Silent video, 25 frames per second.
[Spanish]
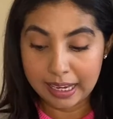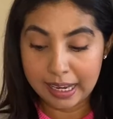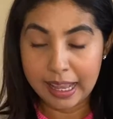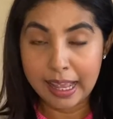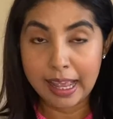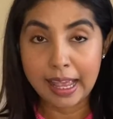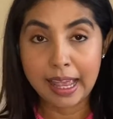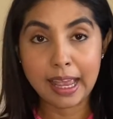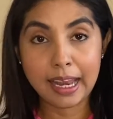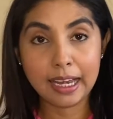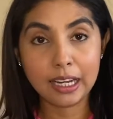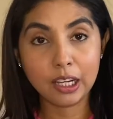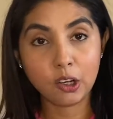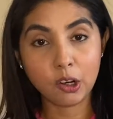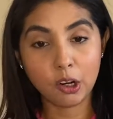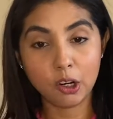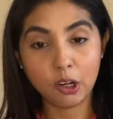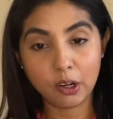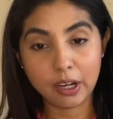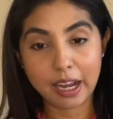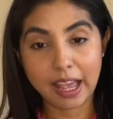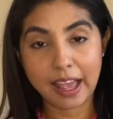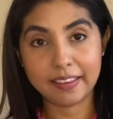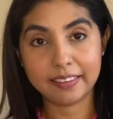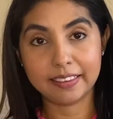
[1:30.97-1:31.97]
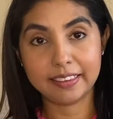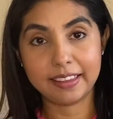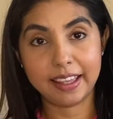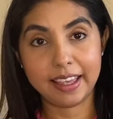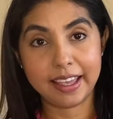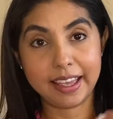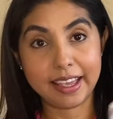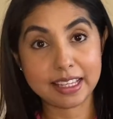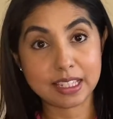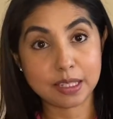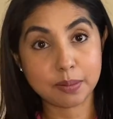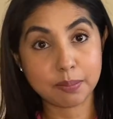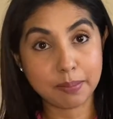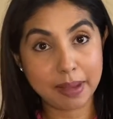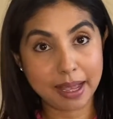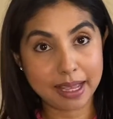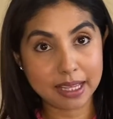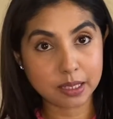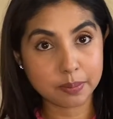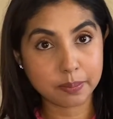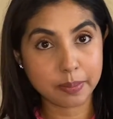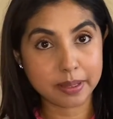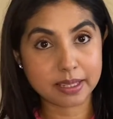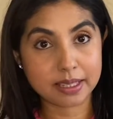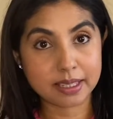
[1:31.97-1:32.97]
El colorante es
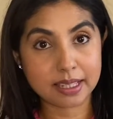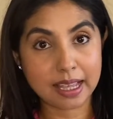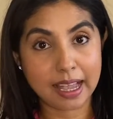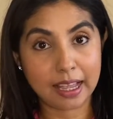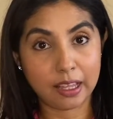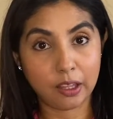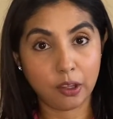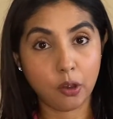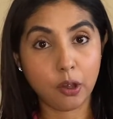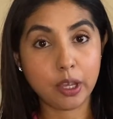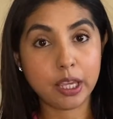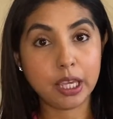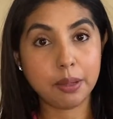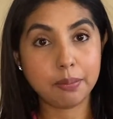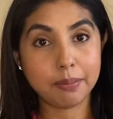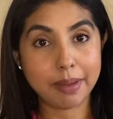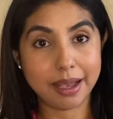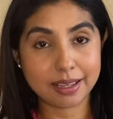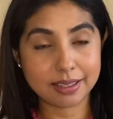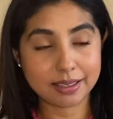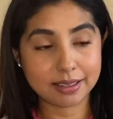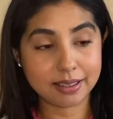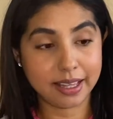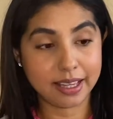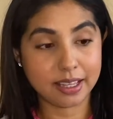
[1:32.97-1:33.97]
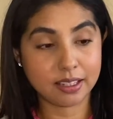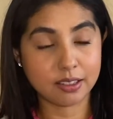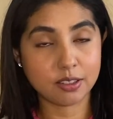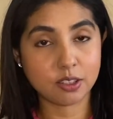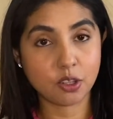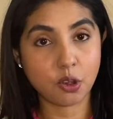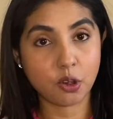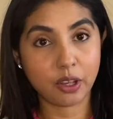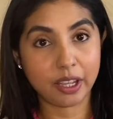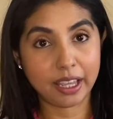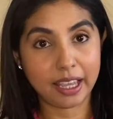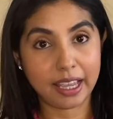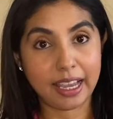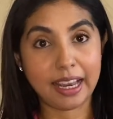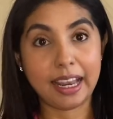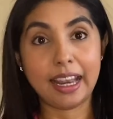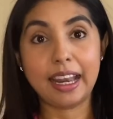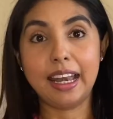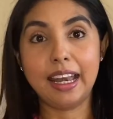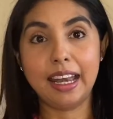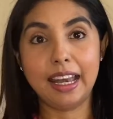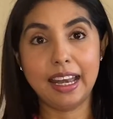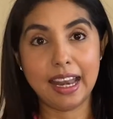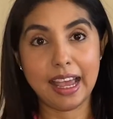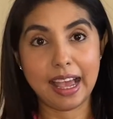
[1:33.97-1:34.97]
más pesado y más denso que
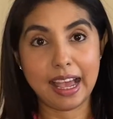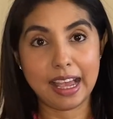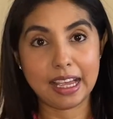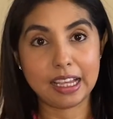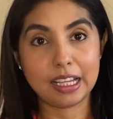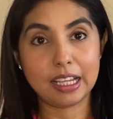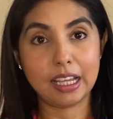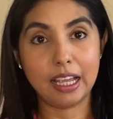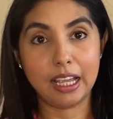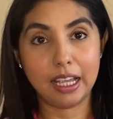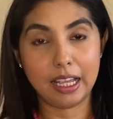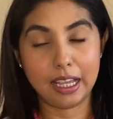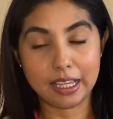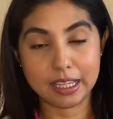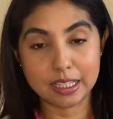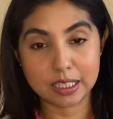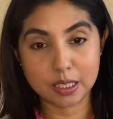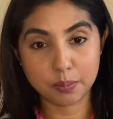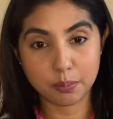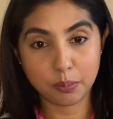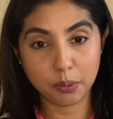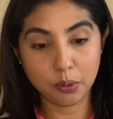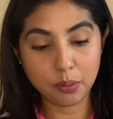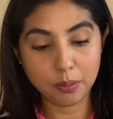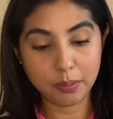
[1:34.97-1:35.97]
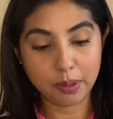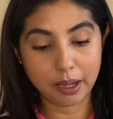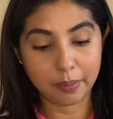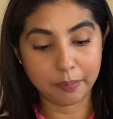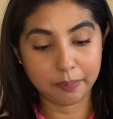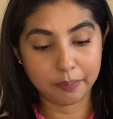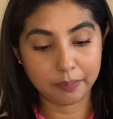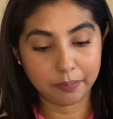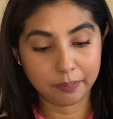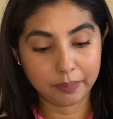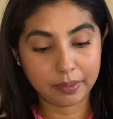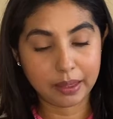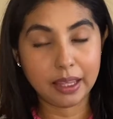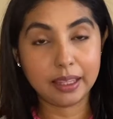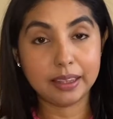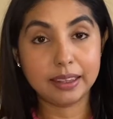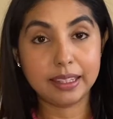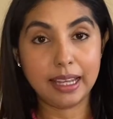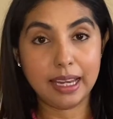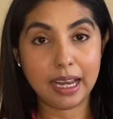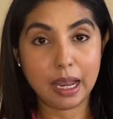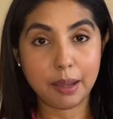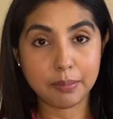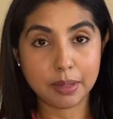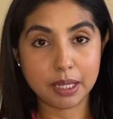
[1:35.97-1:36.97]
la espuma, de
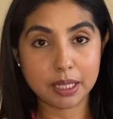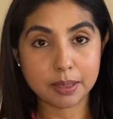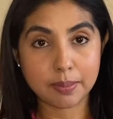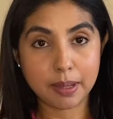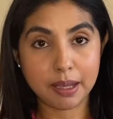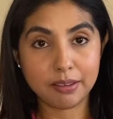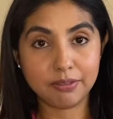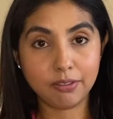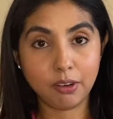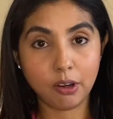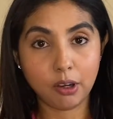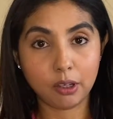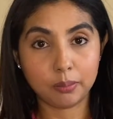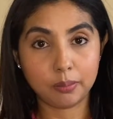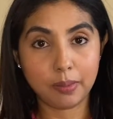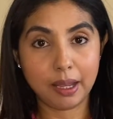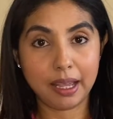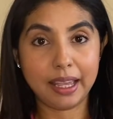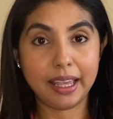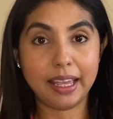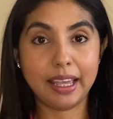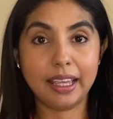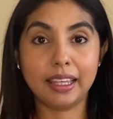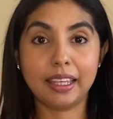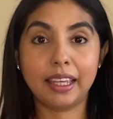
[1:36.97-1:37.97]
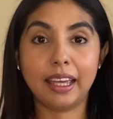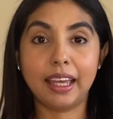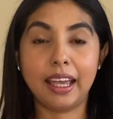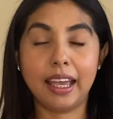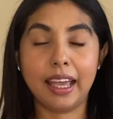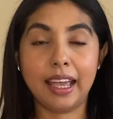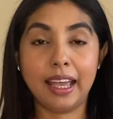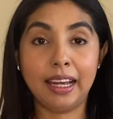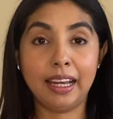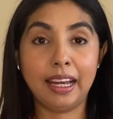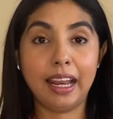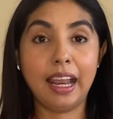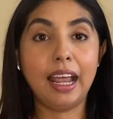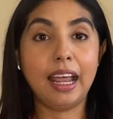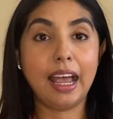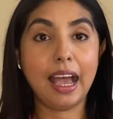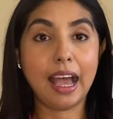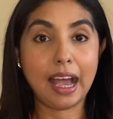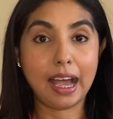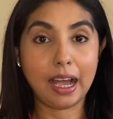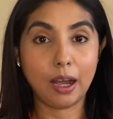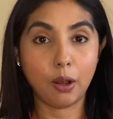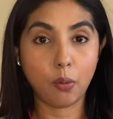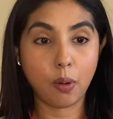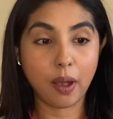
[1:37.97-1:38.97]
la misma forma en que el
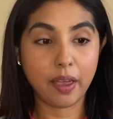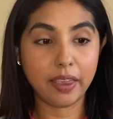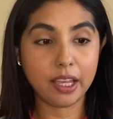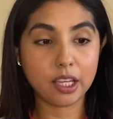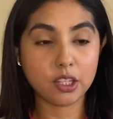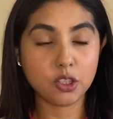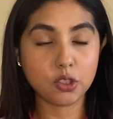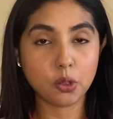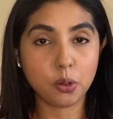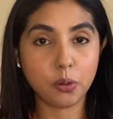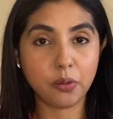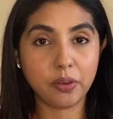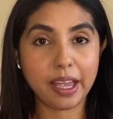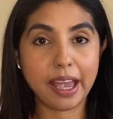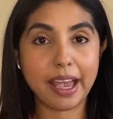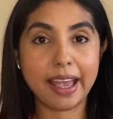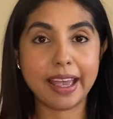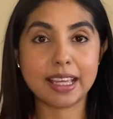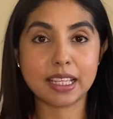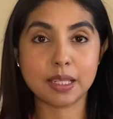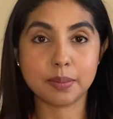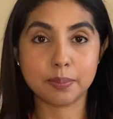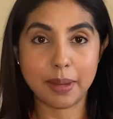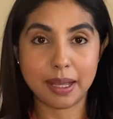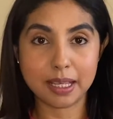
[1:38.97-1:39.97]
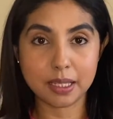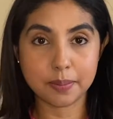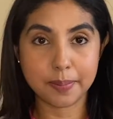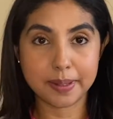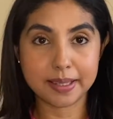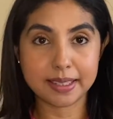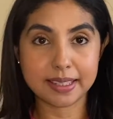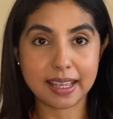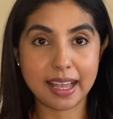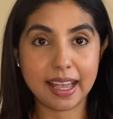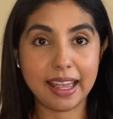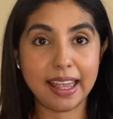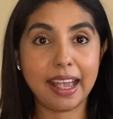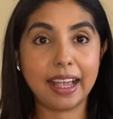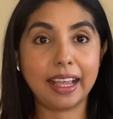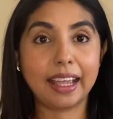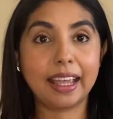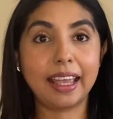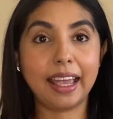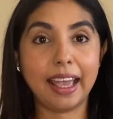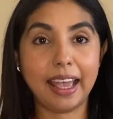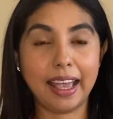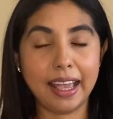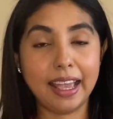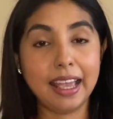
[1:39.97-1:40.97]
agua de lluvia es más pesada
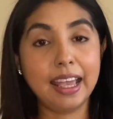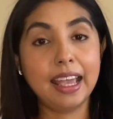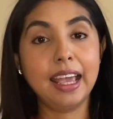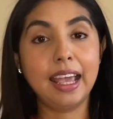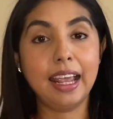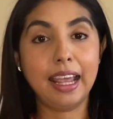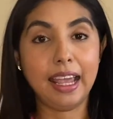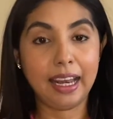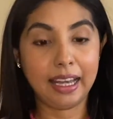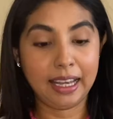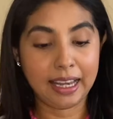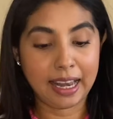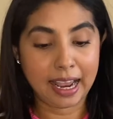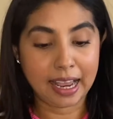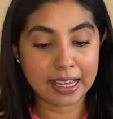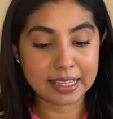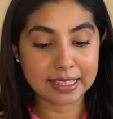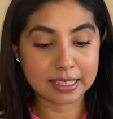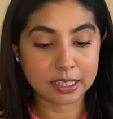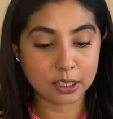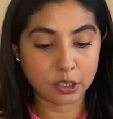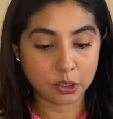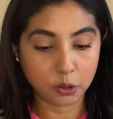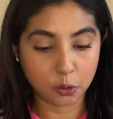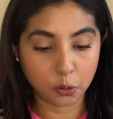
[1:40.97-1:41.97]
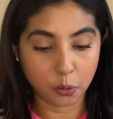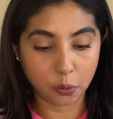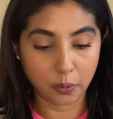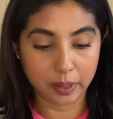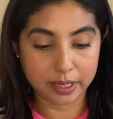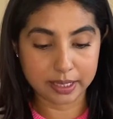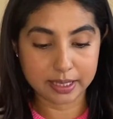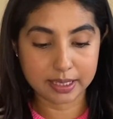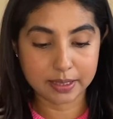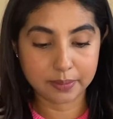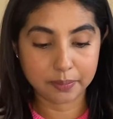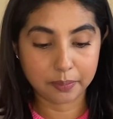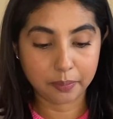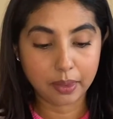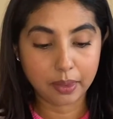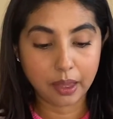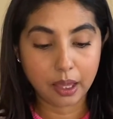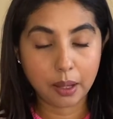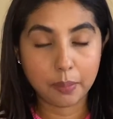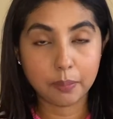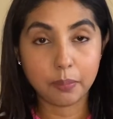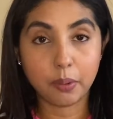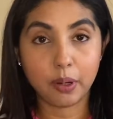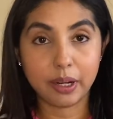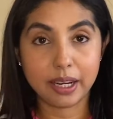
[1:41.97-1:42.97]
que las nubes.
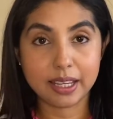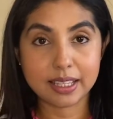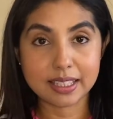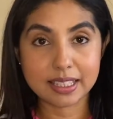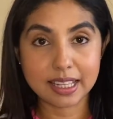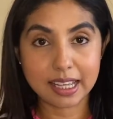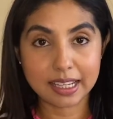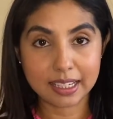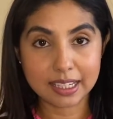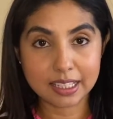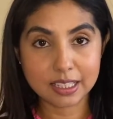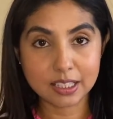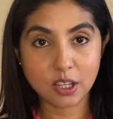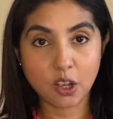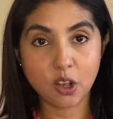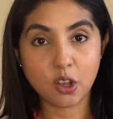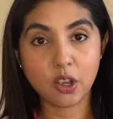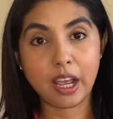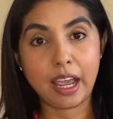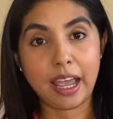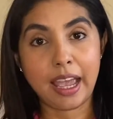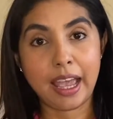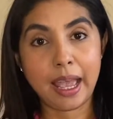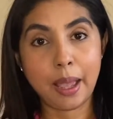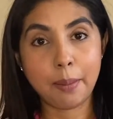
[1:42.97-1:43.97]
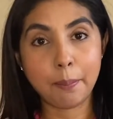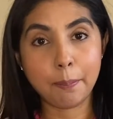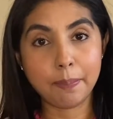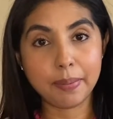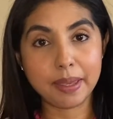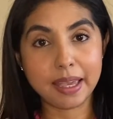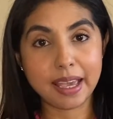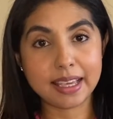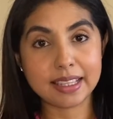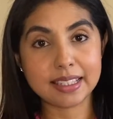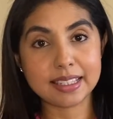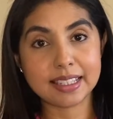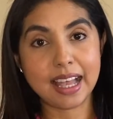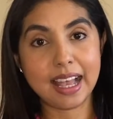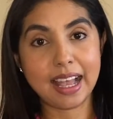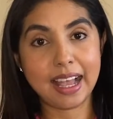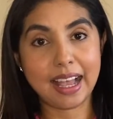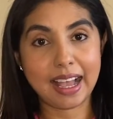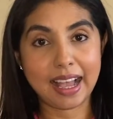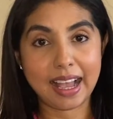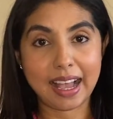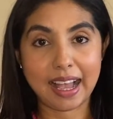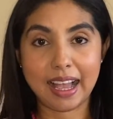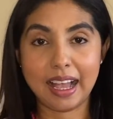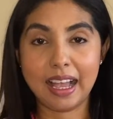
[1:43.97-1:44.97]
Por esta razón empieza
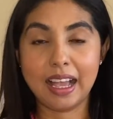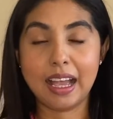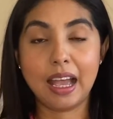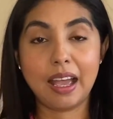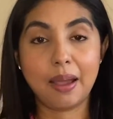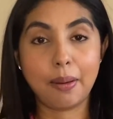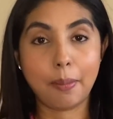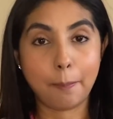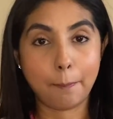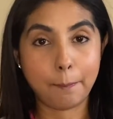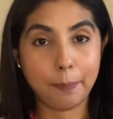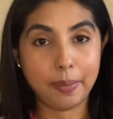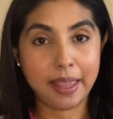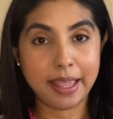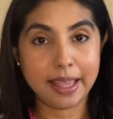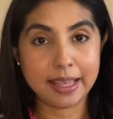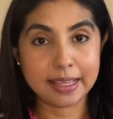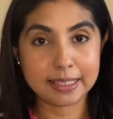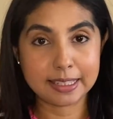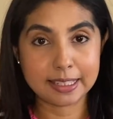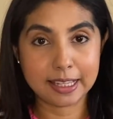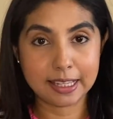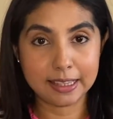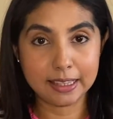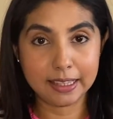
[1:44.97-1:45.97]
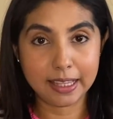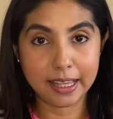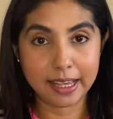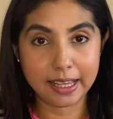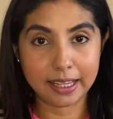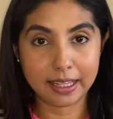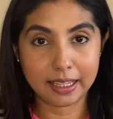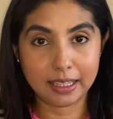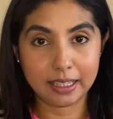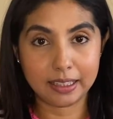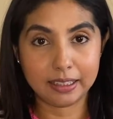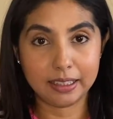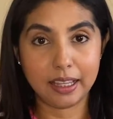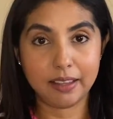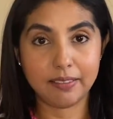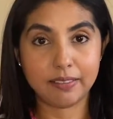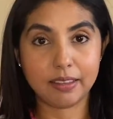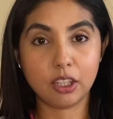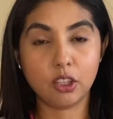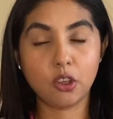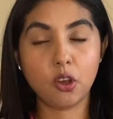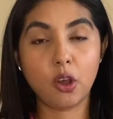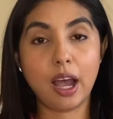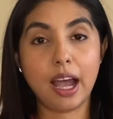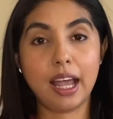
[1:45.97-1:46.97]
a descender
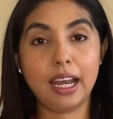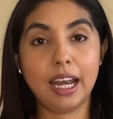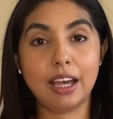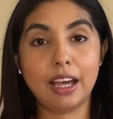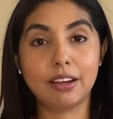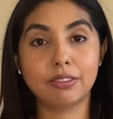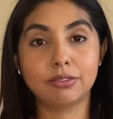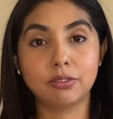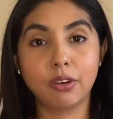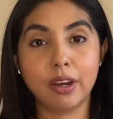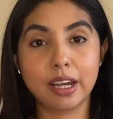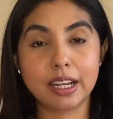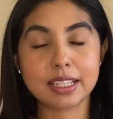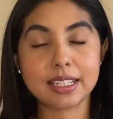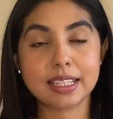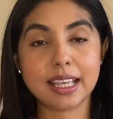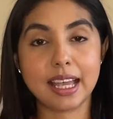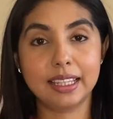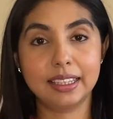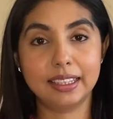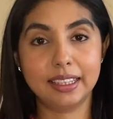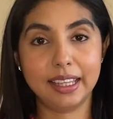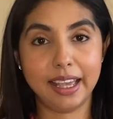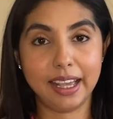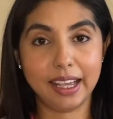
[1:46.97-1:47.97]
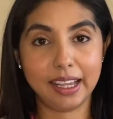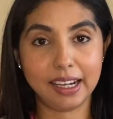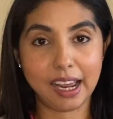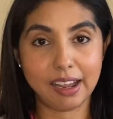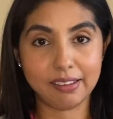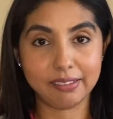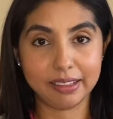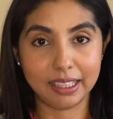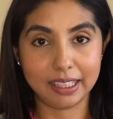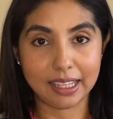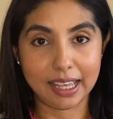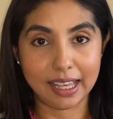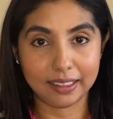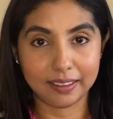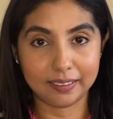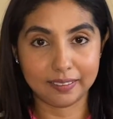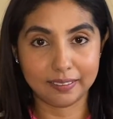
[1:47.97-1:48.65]
debido a la fuerza de gravedad.